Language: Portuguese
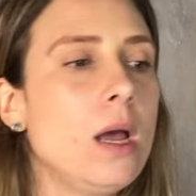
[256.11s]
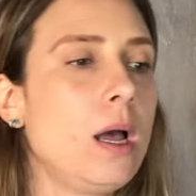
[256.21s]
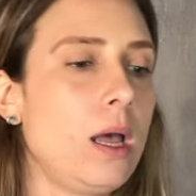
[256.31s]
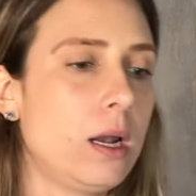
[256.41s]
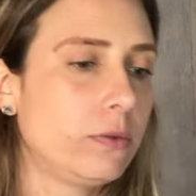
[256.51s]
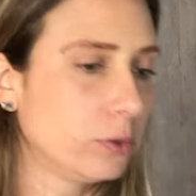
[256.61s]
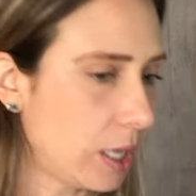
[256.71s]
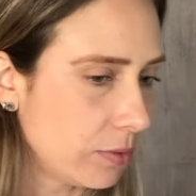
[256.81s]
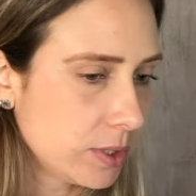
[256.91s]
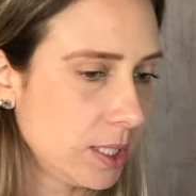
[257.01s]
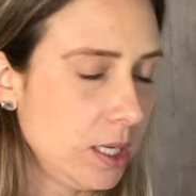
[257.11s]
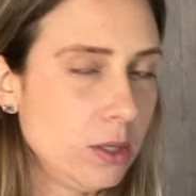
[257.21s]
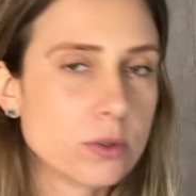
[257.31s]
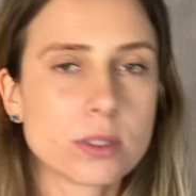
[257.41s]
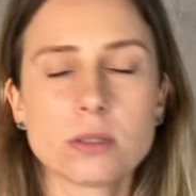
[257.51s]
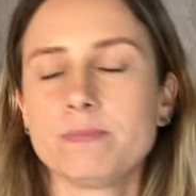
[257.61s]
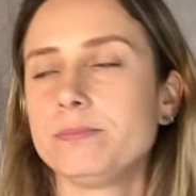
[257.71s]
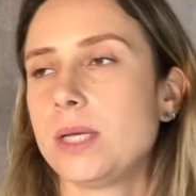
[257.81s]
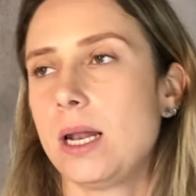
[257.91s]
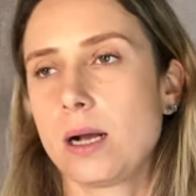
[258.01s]
ela voltava aos trilhos,
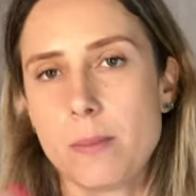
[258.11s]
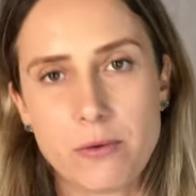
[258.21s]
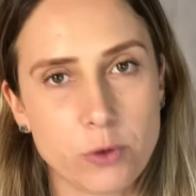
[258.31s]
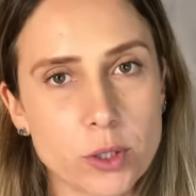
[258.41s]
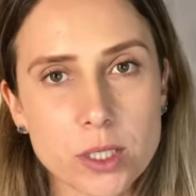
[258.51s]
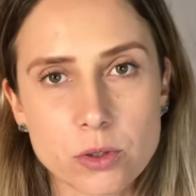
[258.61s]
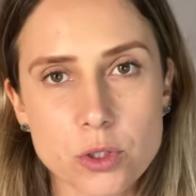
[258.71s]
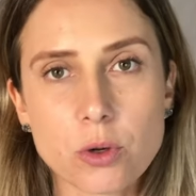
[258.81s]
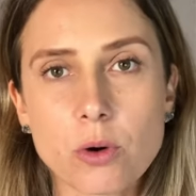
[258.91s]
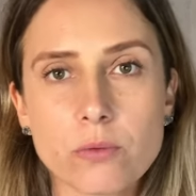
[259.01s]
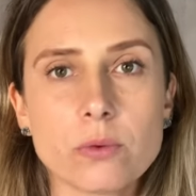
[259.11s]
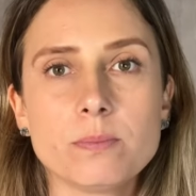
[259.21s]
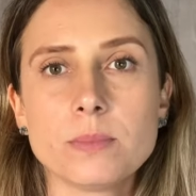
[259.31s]
ela acabava engordando de novo.